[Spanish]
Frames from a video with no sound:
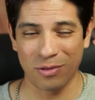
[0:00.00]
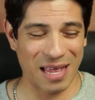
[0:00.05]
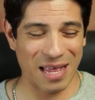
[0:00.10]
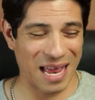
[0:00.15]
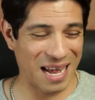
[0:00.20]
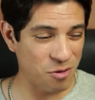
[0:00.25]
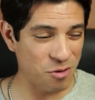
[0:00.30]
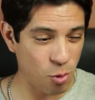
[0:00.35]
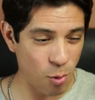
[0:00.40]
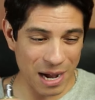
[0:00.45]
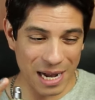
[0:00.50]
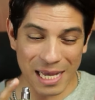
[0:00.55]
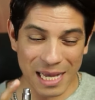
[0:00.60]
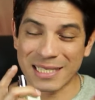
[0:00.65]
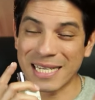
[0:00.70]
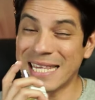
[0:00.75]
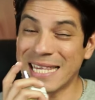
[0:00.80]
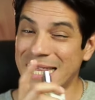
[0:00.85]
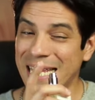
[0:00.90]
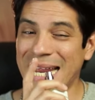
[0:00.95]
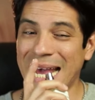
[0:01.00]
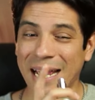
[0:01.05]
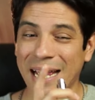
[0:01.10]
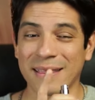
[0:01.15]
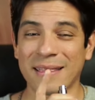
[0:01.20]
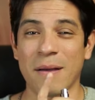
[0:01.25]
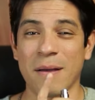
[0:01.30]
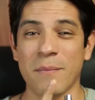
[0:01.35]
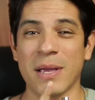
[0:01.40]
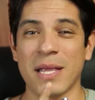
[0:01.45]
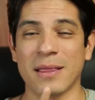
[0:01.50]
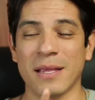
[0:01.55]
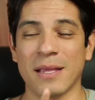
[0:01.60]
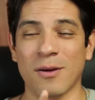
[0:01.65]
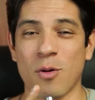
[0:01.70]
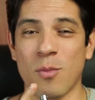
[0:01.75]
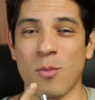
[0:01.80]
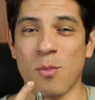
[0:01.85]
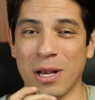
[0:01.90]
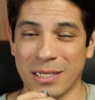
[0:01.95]
tal cual así directamente
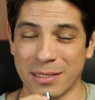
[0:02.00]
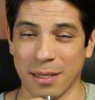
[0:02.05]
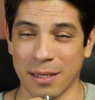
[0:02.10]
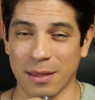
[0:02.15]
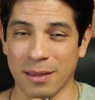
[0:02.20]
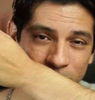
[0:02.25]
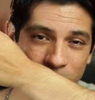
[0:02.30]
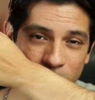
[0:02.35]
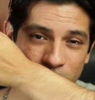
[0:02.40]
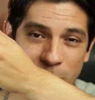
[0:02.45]
como el santal,